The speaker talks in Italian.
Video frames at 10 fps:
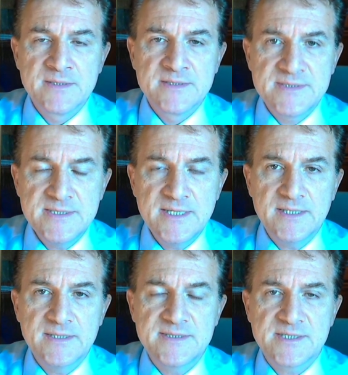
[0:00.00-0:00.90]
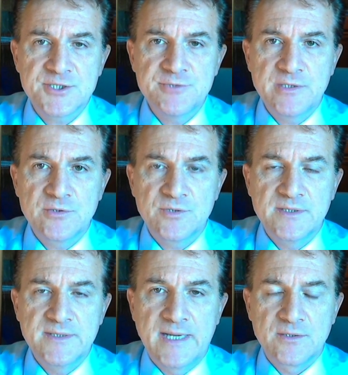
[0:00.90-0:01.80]
sia il risarcimento
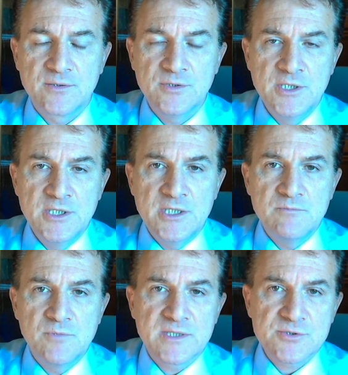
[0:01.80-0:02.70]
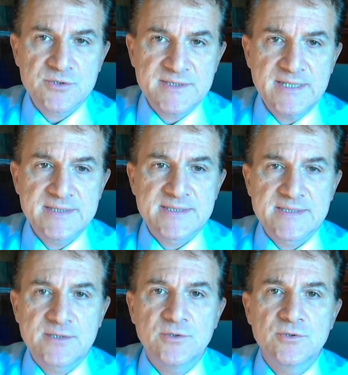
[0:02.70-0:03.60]
del danno. In buona sostanza,
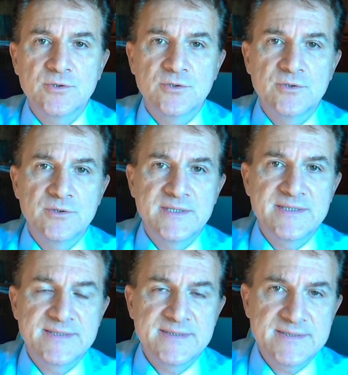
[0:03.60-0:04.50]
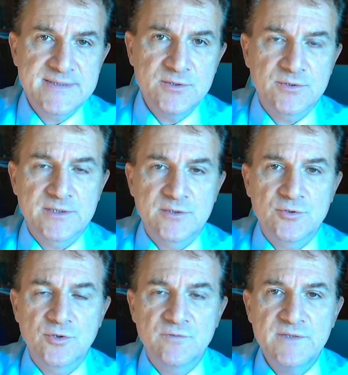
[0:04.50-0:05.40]
secondo eh, l'estensore
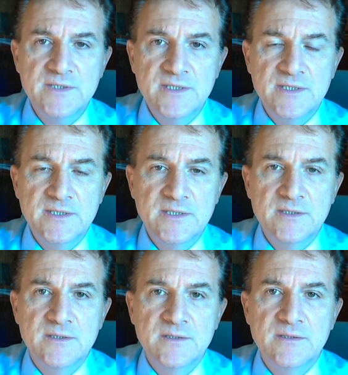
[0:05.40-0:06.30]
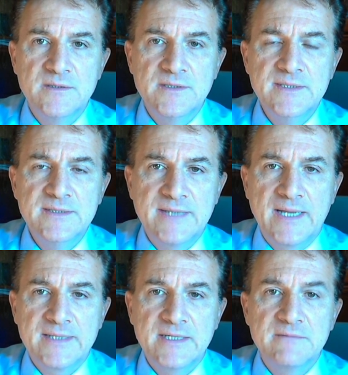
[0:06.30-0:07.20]
dottor Vidiri, eh, in
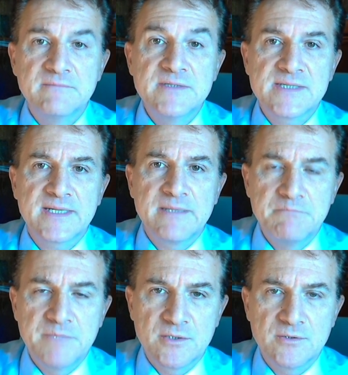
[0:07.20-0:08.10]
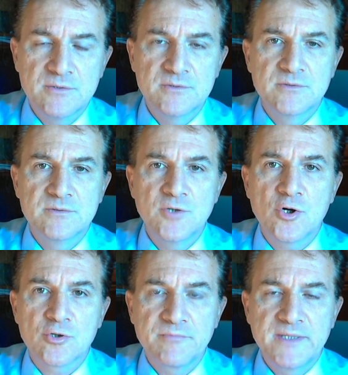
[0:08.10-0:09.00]
Italia vi sarebbero eh,
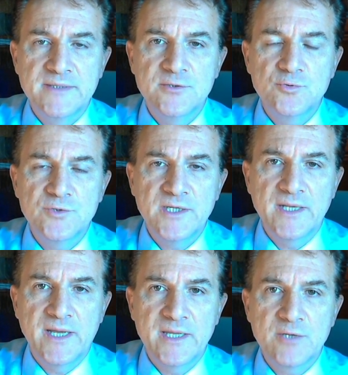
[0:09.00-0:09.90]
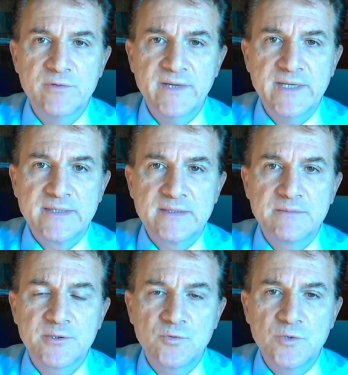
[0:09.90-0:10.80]
norme di tutela equivalenti
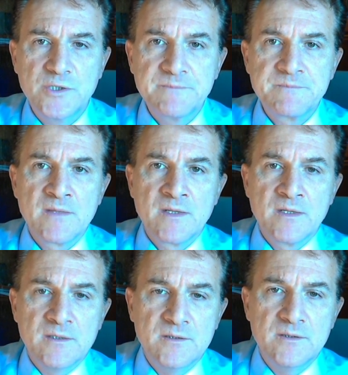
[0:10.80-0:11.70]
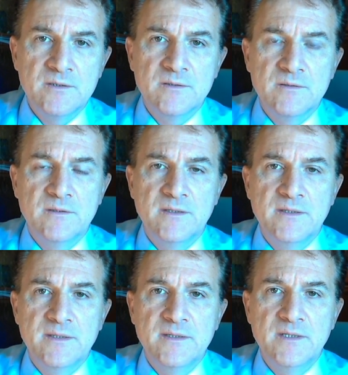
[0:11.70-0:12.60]
per cui
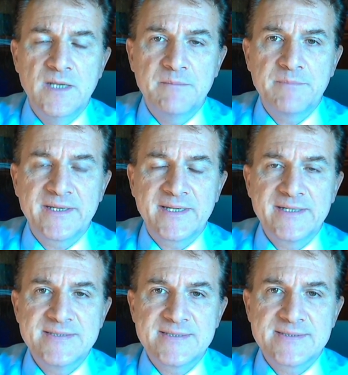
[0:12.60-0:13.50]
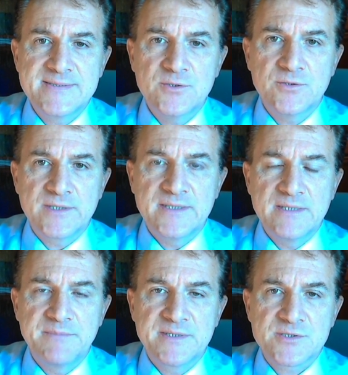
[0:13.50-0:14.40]
eh, la precarizzazione
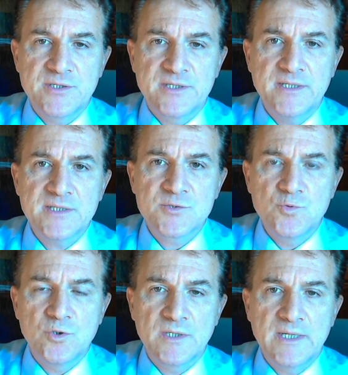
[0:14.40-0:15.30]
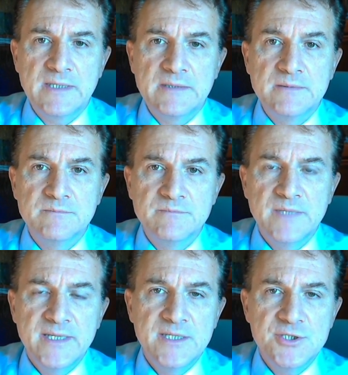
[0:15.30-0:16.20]
del personale della scuola ehm,
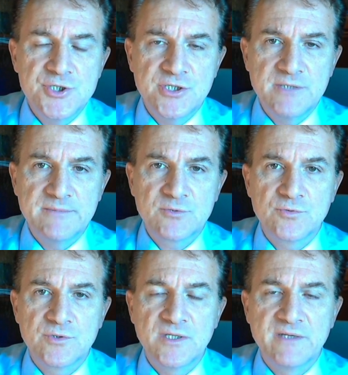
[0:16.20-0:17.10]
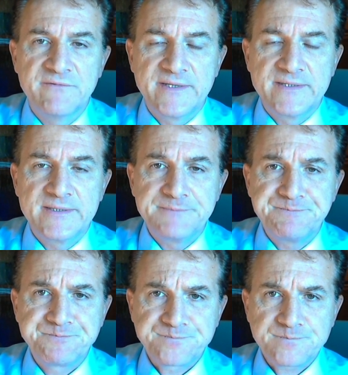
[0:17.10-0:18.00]
è legittima a tutti gli effetti.
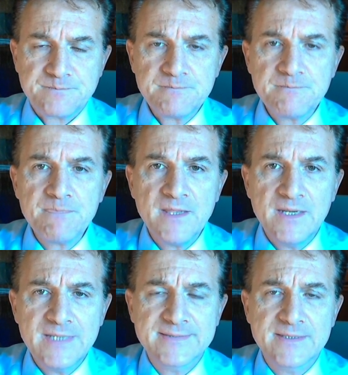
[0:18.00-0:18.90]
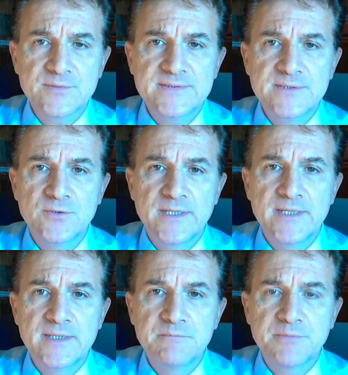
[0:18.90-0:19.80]
L'altra
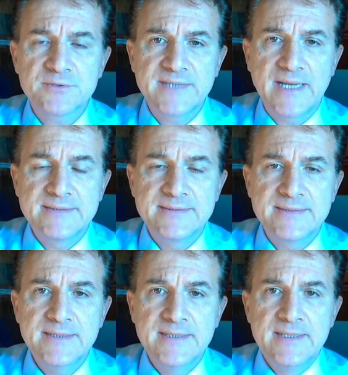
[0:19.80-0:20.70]
questione importante